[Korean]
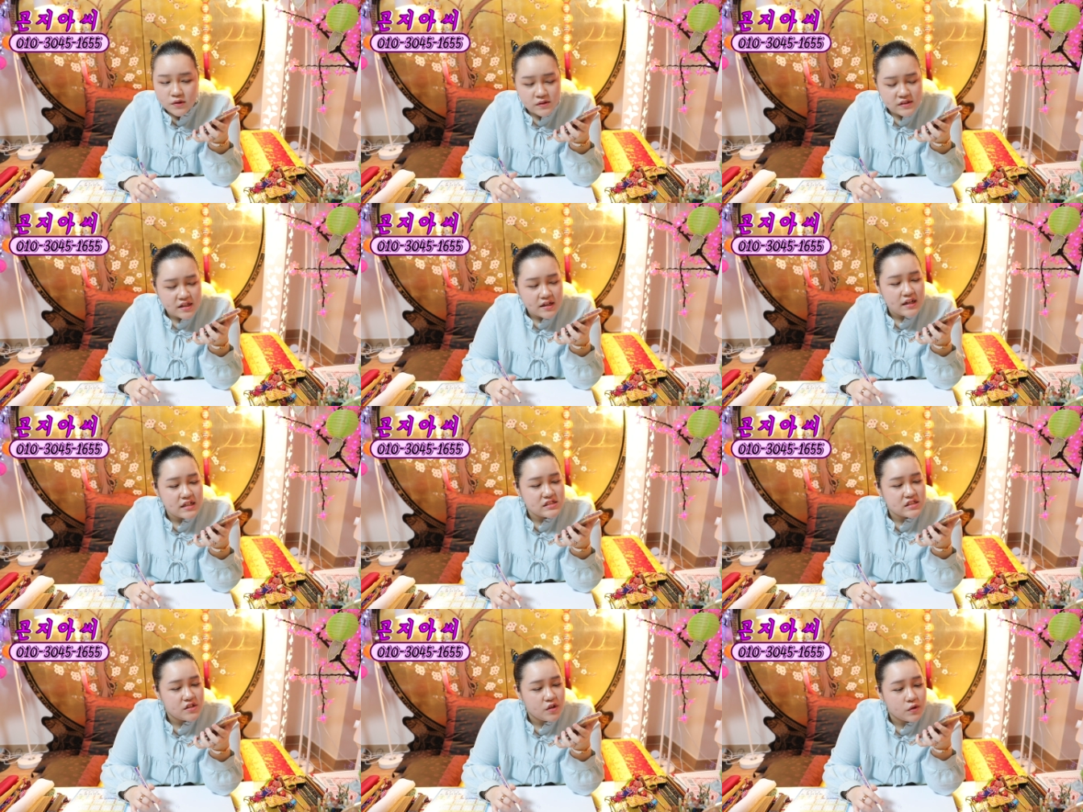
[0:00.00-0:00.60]

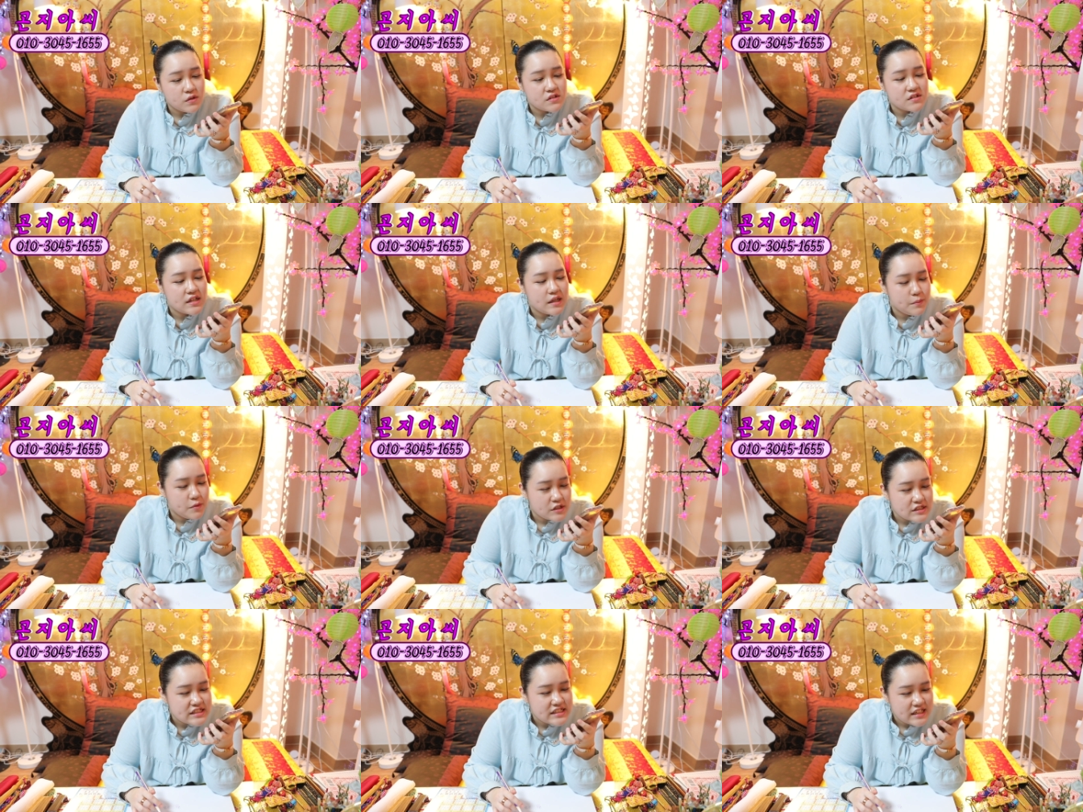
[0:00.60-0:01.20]
여태까지 겪은 게
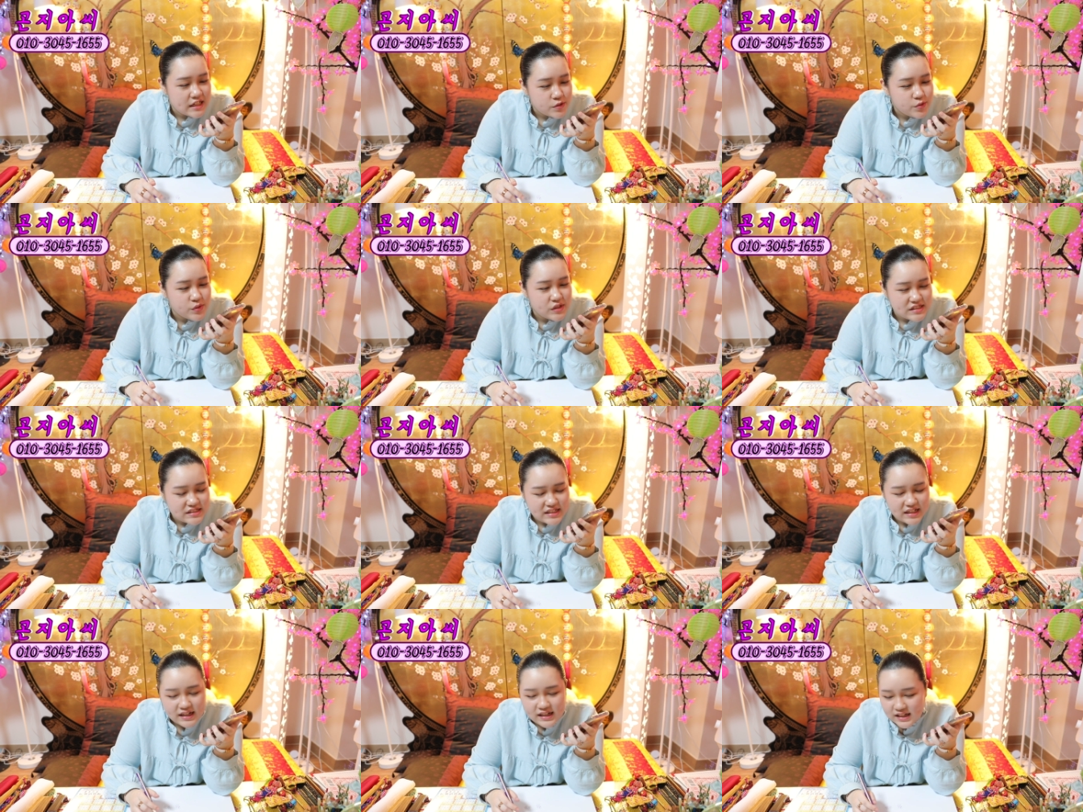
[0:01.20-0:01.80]
몇이야
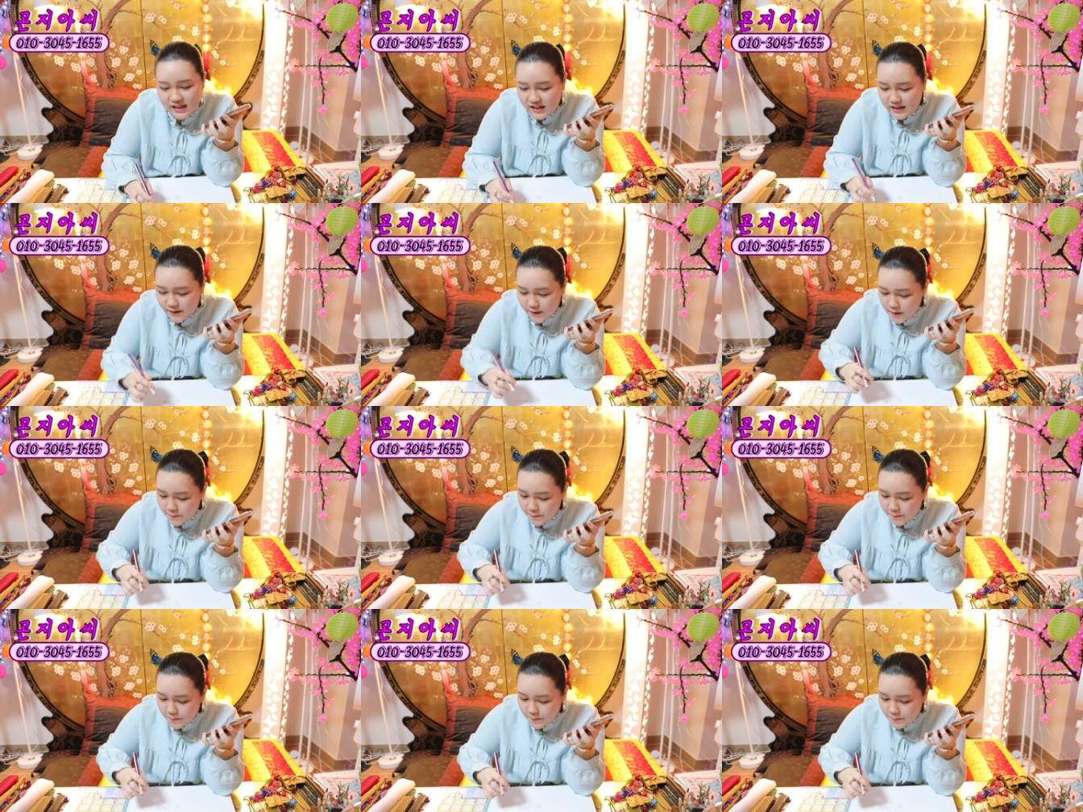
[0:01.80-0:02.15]
도대체가.